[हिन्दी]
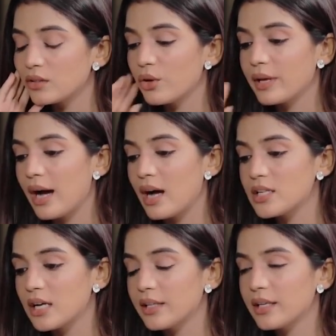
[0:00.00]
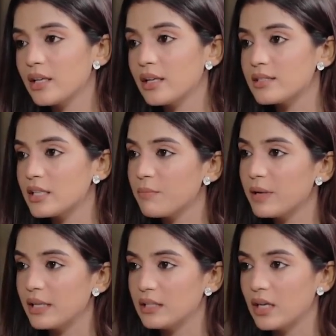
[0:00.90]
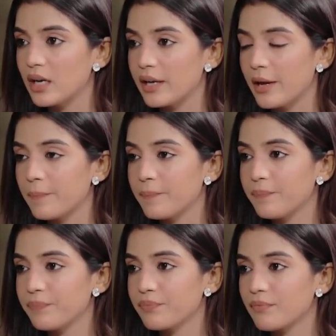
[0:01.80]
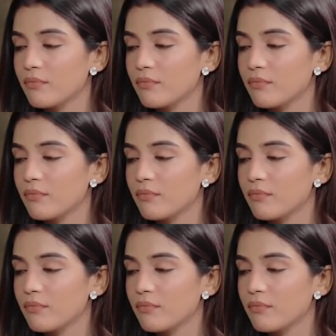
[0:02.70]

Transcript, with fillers: को कहा जाता है कि नसीब में लिख दिया गया है हम्म।